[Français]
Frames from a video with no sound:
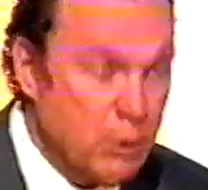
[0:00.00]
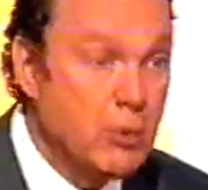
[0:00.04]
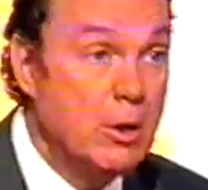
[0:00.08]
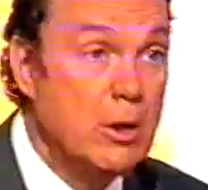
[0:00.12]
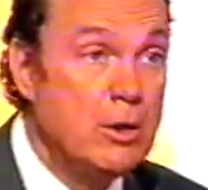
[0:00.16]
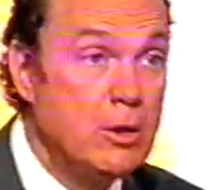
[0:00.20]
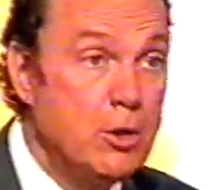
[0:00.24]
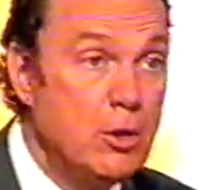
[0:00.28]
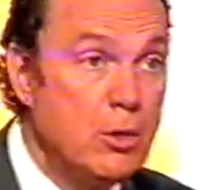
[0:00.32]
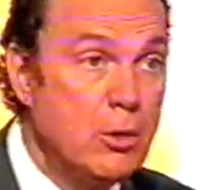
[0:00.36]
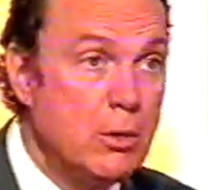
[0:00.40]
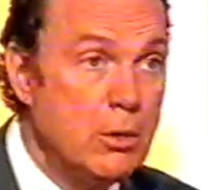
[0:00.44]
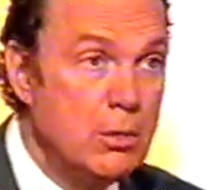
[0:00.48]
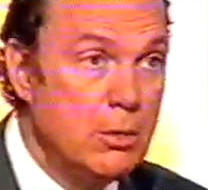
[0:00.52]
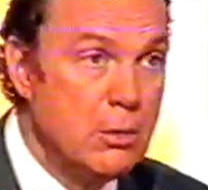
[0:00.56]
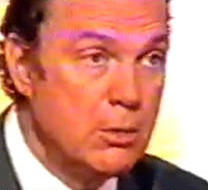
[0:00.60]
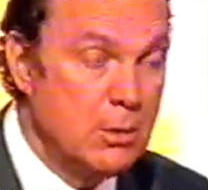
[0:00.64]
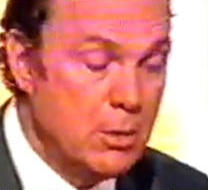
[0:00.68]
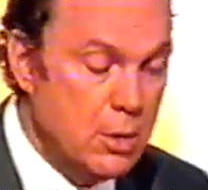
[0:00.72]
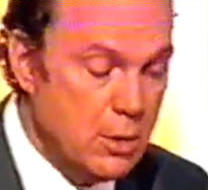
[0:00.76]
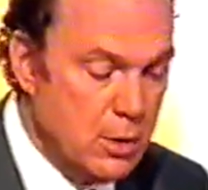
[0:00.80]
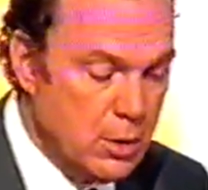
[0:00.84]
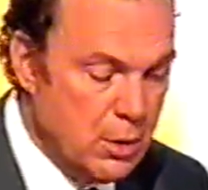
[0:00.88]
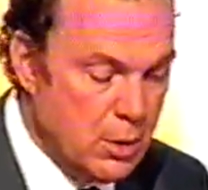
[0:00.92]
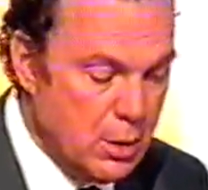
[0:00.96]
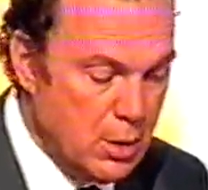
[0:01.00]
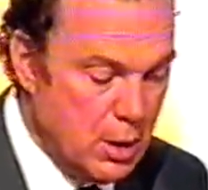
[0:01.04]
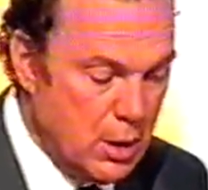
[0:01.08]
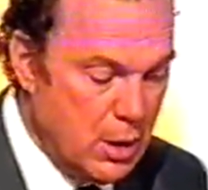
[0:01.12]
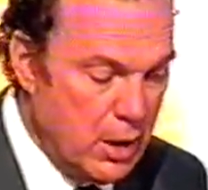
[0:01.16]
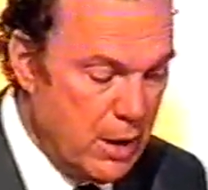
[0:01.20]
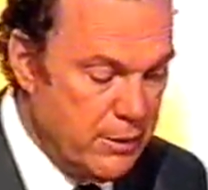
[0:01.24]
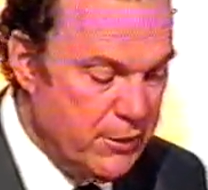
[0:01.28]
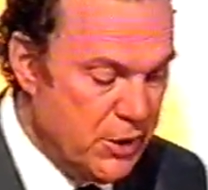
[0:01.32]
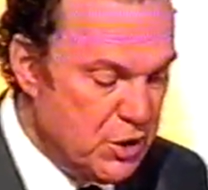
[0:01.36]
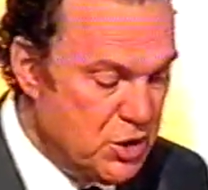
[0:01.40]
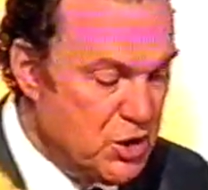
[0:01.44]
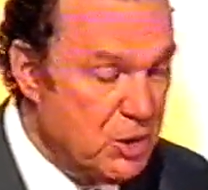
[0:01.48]
loin de Lyon, pas loin de Lyon.
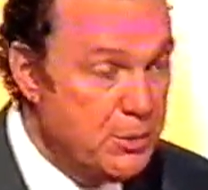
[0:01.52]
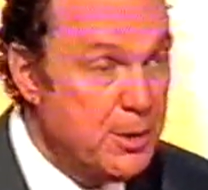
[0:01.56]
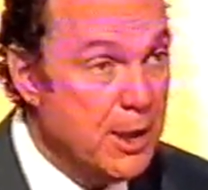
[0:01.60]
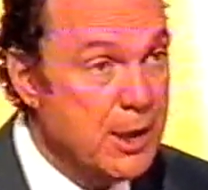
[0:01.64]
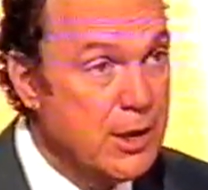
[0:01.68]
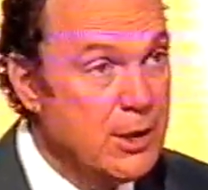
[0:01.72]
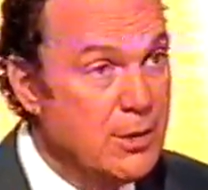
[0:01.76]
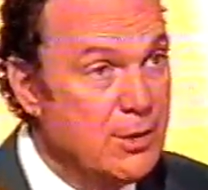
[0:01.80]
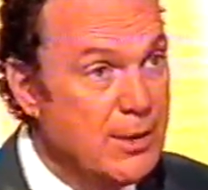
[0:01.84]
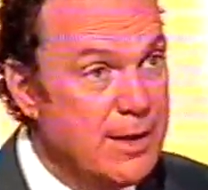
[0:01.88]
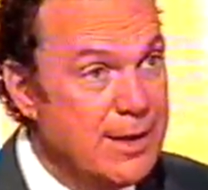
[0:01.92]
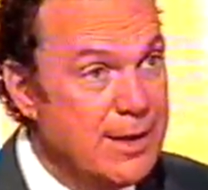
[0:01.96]
Avec Gilbert qui est dans